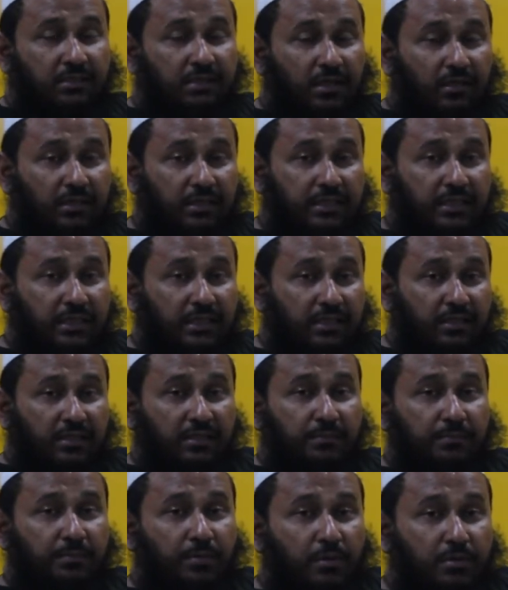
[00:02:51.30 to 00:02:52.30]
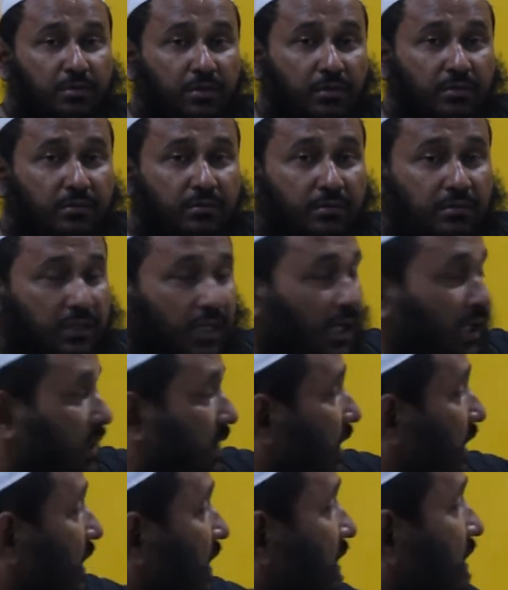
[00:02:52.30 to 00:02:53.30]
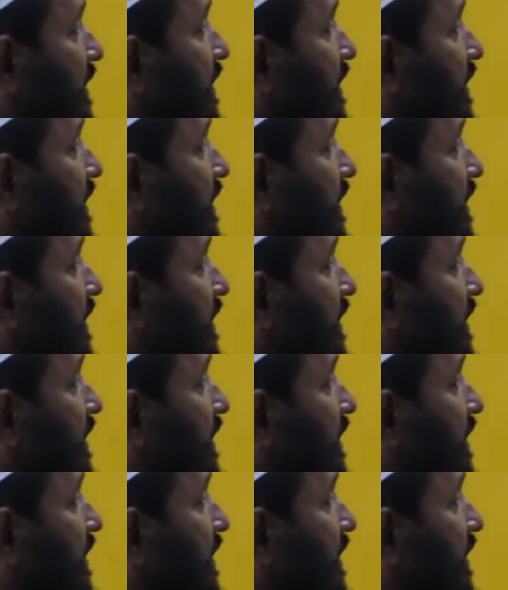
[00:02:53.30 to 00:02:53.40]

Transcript: তাহলে কি প্রচণ্ড ধাক্কা